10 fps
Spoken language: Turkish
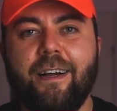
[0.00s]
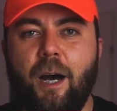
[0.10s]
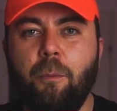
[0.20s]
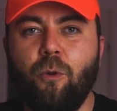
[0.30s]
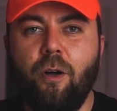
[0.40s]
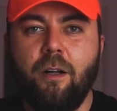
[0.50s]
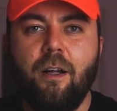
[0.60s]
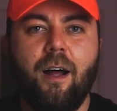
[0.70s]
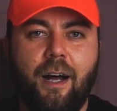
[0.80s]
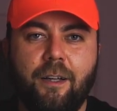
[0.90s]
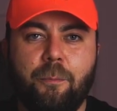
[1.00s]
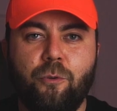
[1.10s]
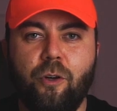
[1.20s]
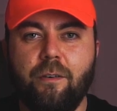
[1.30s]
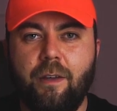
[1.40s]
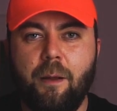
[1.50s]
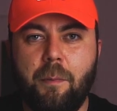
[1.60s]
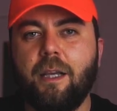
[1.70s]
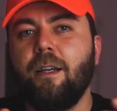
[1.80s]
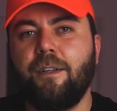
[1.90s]
Kablo, adaptör ve
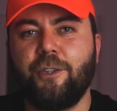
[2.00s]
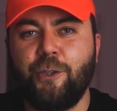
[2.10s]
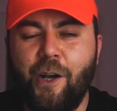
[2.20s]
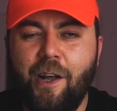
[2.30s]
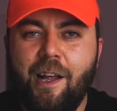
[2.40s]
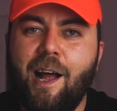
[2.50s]
makine çıkıyor.